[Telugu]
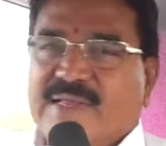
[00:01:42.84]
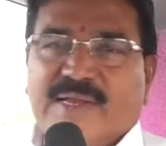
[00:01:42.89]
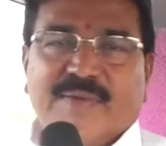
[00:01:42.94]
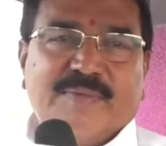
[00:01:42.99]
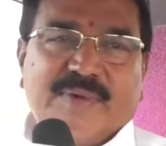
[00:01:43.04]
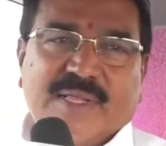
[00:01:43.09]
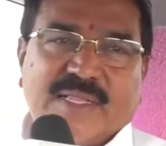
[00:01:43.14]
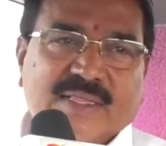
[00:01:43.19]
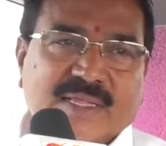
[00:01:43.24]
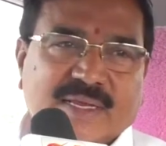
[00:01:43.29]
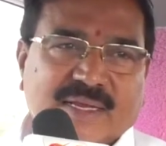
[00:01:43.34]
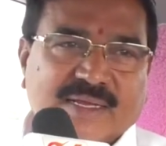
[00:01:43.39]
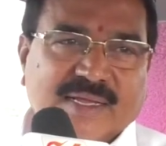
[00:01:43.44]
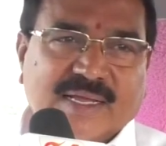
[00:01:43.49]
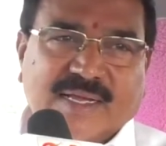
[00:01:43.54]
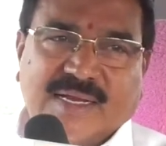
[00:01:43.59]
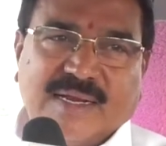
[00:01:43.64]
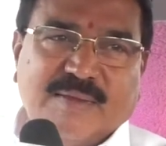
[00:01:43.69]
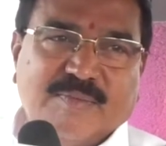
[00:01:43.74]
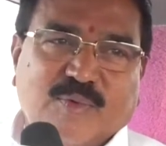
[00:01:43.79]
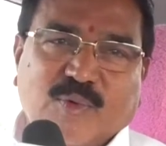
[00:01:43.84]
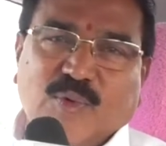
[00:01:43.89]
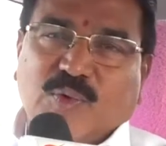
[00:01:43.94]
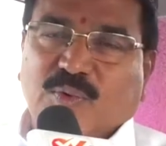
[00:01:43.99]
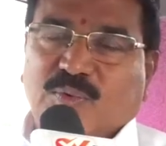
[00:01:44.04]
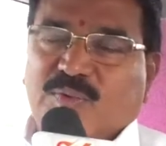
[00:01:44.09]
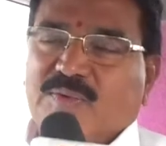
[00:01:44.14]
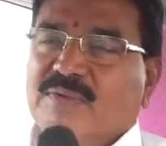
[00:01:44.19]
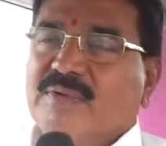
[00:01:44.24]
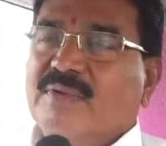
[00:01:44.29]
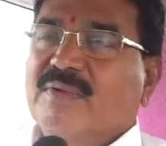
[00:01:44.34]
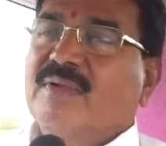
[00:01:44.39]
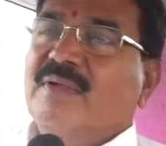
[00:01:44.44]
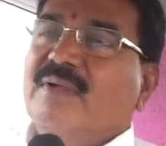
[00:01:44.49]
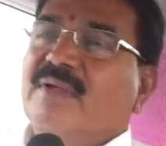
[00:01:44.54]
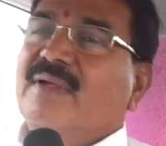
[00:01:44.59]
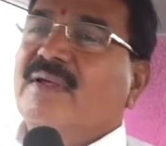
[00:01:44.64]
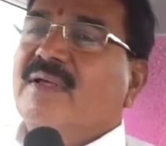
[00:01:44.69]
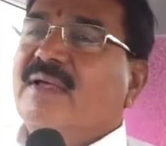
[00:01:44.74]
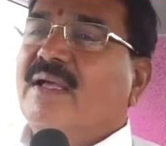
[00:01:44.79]
వేరే ప్రాంతాలకు ఎక్కడ పోను
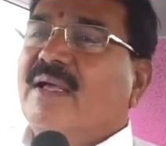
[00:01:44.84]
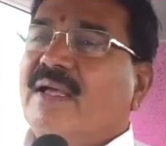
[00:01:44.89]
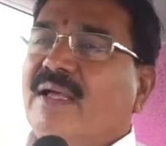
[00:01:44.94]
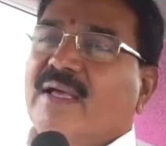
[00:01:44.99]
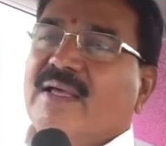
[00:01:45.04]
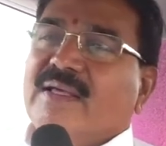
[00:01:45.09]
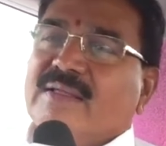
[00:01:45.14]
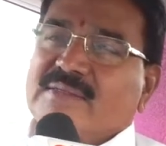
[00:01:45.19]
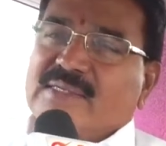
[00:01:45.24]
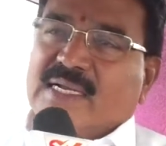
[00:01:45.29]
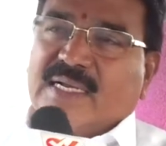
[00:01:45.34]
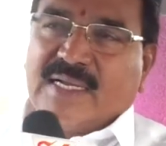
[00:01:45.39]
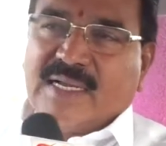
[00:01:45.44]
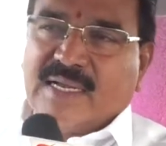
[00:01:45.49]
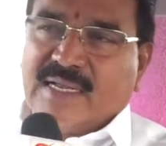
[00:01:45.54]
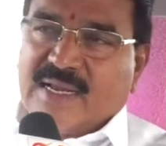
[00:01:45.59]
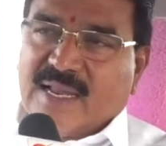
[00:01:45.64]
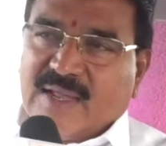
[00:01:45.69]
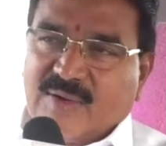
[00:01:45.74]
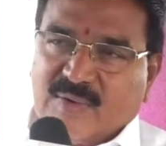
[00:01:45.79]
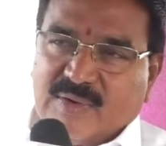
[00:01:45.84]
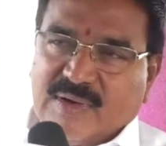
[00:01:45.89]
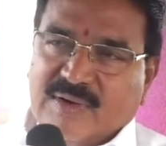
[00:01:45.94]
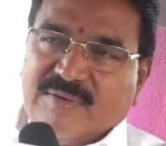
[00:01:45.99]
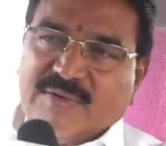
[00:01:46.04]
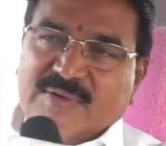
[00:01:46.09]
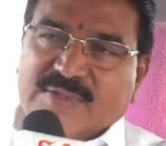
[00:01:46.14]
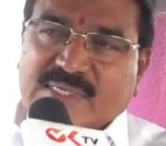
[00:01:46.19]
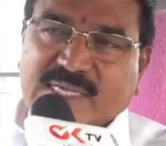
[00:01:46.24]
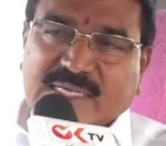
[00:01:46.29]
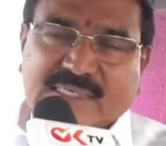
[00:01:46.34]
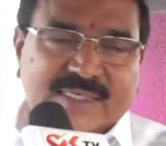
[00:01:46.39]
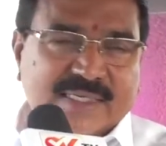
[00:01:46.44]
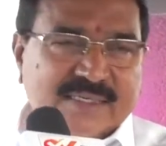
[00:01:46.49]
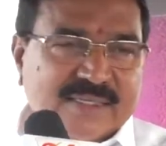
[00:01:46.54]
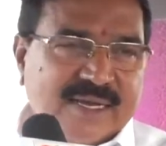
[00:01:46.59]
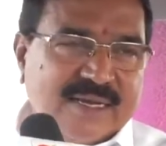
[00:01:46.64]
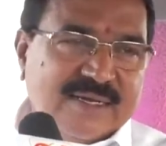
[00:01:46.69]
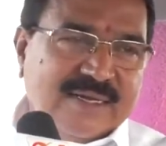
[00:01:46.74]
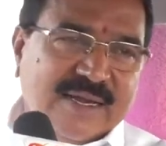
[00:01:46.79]
చక్కగా నాకున్న వ్యవసాయ
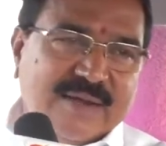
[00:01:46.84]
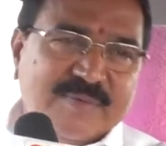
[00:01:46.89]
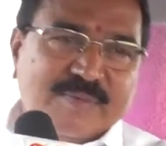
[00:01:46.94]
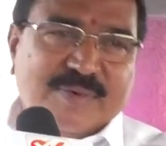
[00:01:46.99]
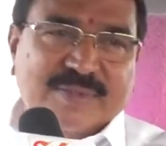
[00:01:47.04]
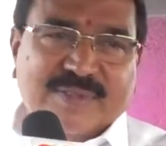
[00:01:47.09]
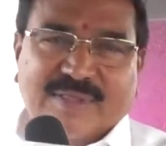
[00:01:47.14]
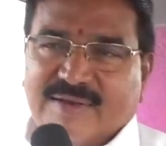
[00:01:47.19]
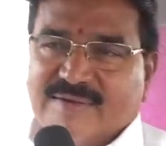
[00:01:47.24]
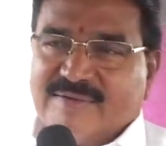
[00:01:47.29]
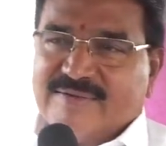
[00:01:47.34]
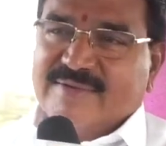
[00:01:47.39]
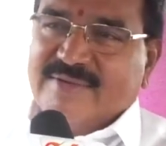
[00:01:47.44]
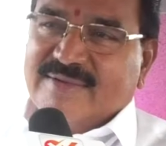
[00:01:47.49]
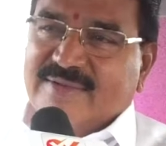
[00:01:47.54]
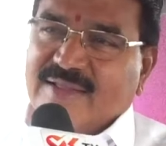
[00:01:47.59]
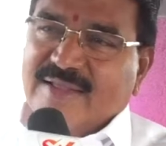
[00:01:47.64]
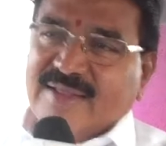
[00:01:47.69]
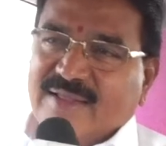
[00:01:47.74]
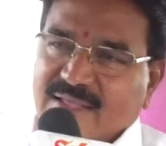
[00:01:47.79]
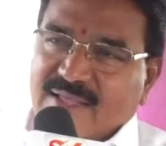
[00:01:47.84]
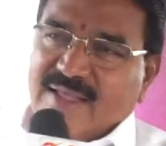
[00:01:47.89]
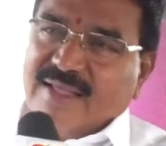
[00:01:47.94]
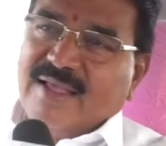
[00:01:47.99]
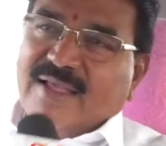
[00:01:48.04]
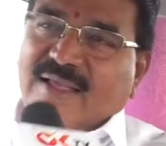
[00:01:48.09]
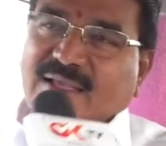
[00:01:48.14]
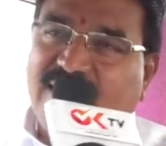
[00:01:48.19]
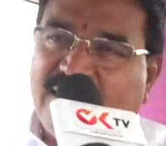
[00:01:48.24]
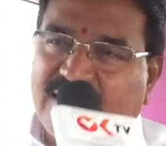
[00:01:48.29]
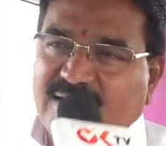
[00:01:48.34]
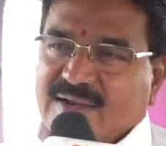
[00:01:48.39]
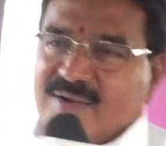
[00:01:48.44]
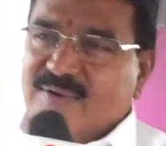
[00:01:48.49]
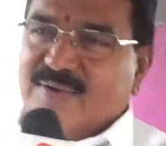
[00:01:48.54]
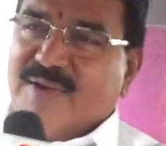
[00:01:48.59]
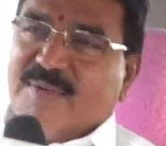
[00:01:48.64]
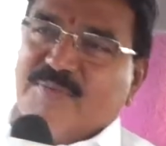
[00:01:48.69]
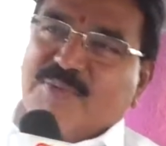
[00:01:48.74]
క్షేత్రానికి వెళ్ళిపోతాను అక్కడున్న